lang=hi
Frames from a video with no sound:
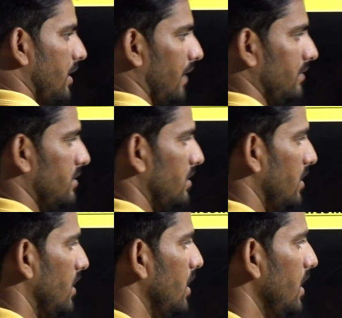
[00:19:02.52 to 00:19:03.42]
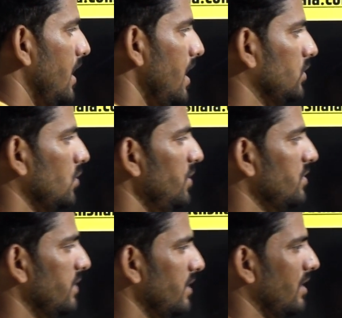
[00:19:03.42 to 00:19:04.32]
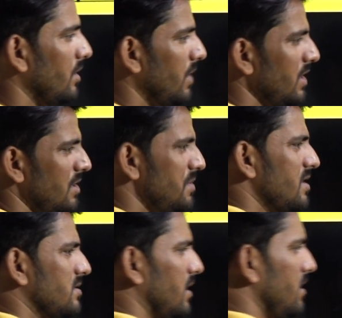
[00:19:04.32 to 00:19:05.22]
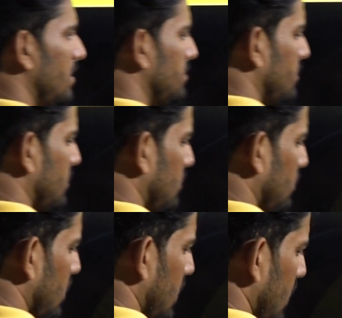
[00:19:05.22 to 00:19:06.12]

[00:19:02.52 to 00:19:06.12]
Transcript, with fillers: नेक्स्ट 120 मीटर की लंबाई ये भी आसानी है आप समझते हो